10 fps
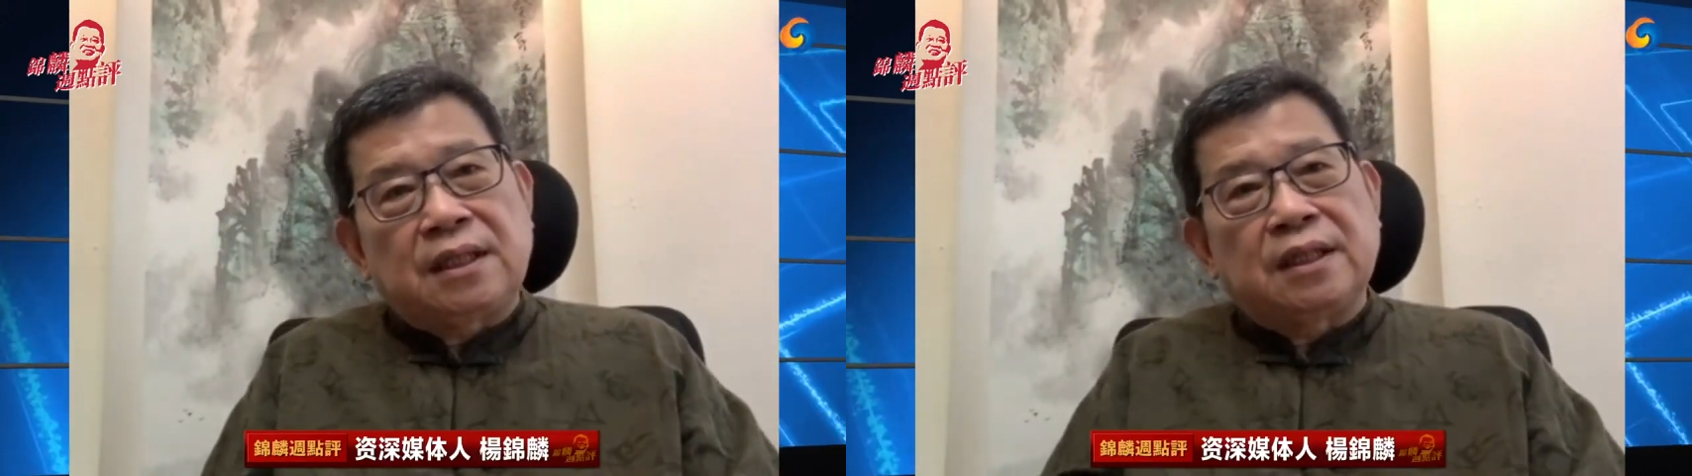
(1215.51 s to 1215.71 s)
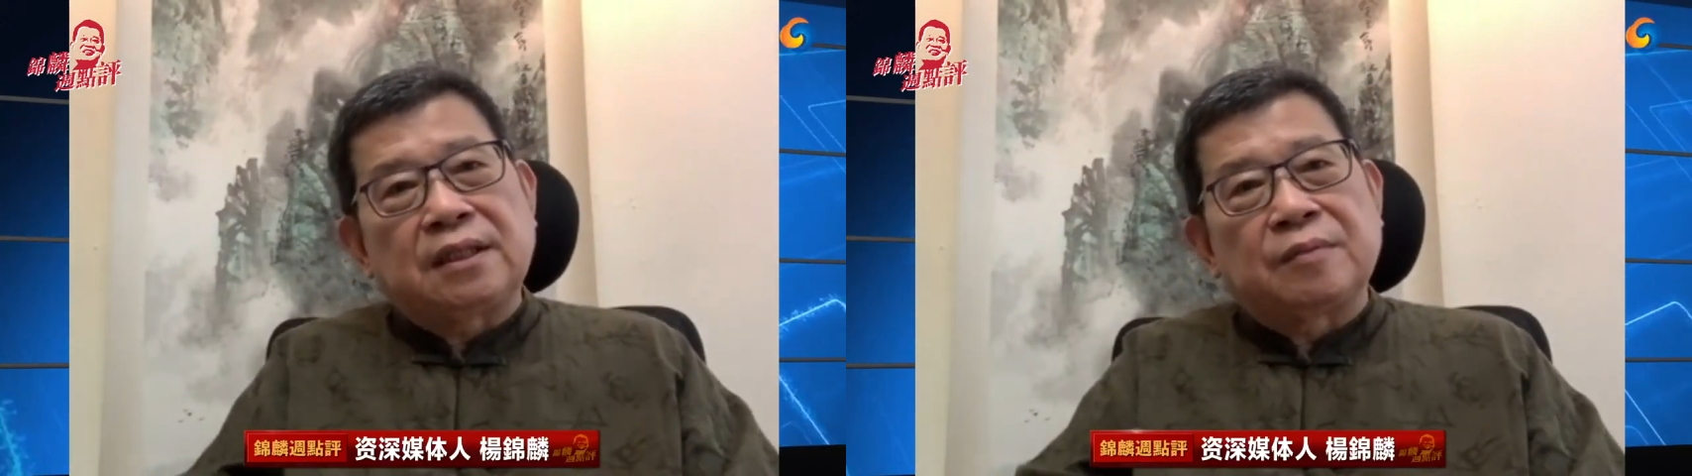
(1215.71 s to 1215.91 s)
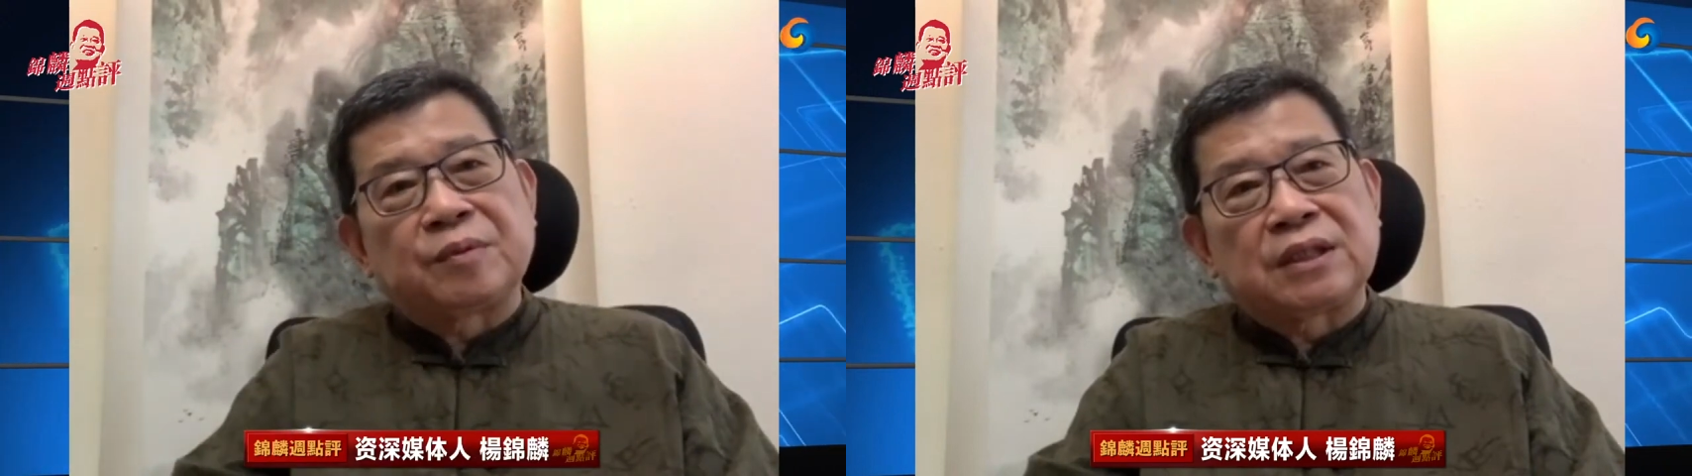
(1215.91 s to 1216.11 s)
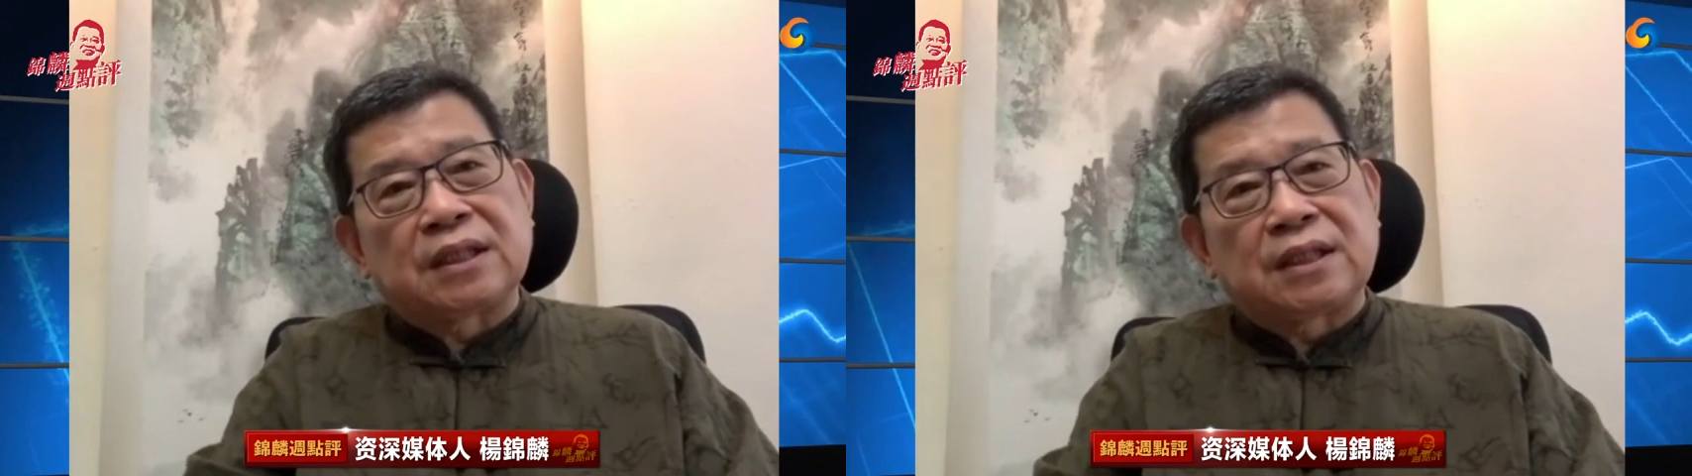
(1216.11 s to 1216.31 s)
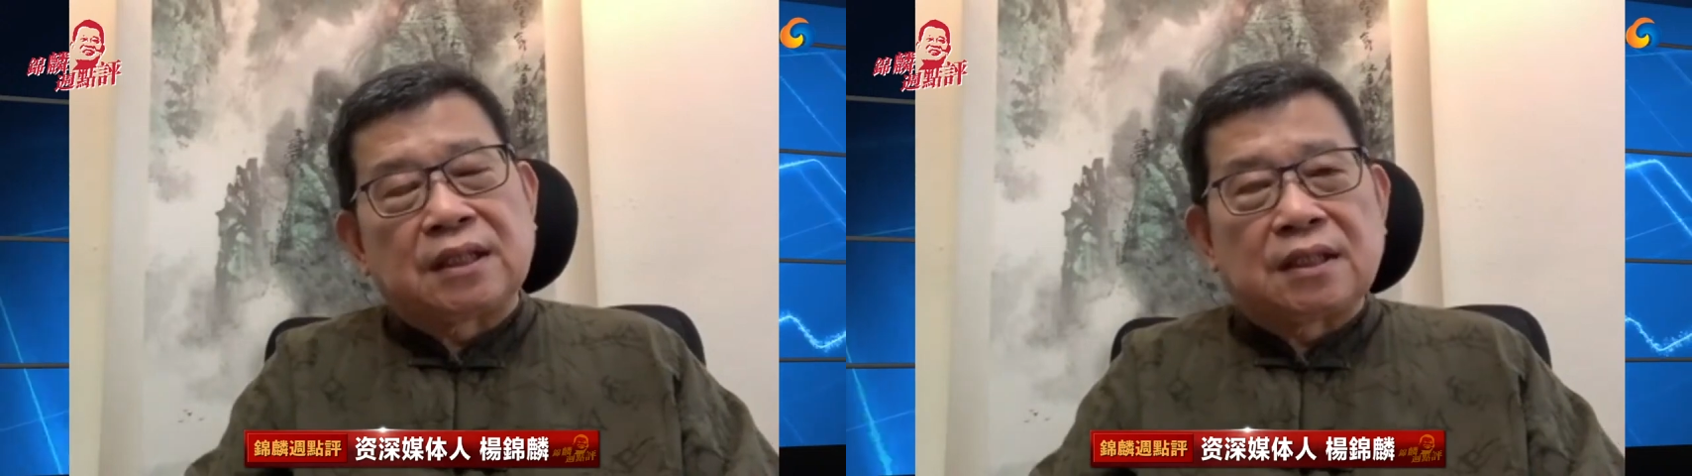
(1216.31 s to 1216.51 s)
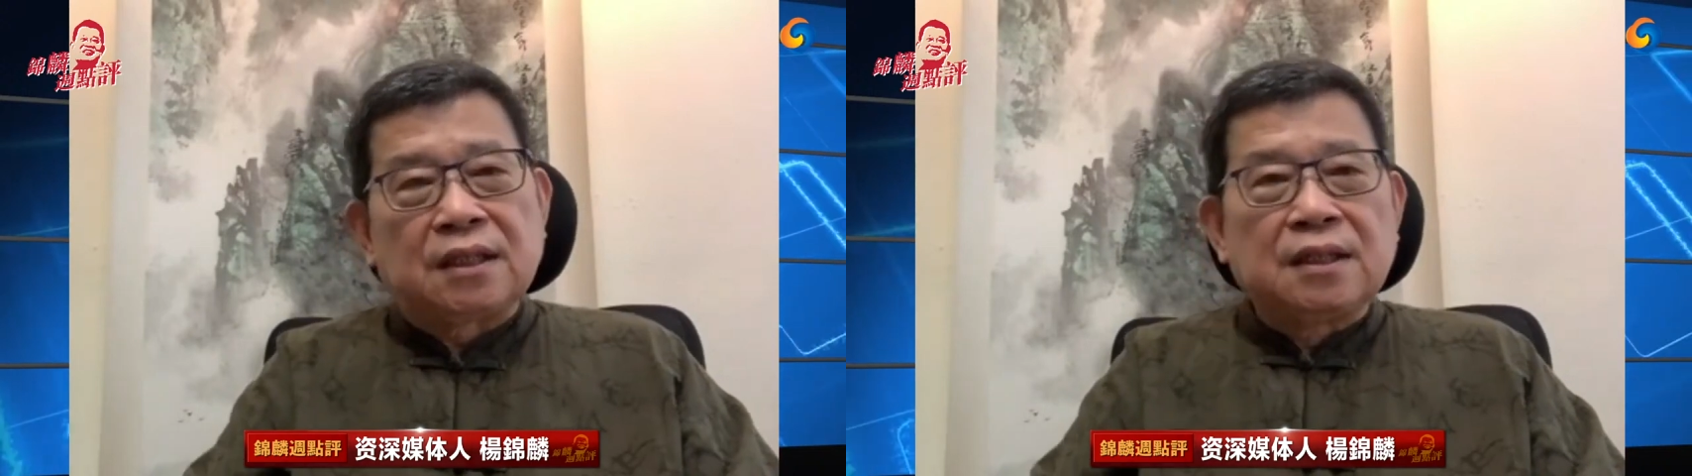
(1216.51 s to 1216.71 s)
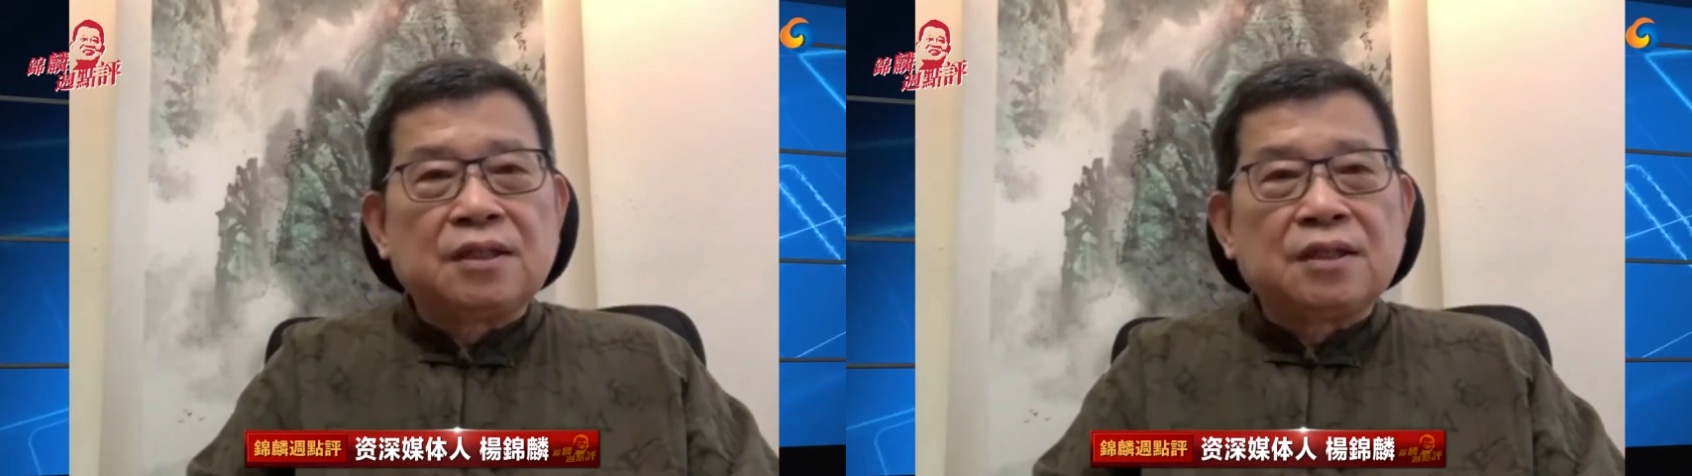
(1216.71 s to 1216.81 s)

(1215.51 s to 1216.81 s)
年也不再提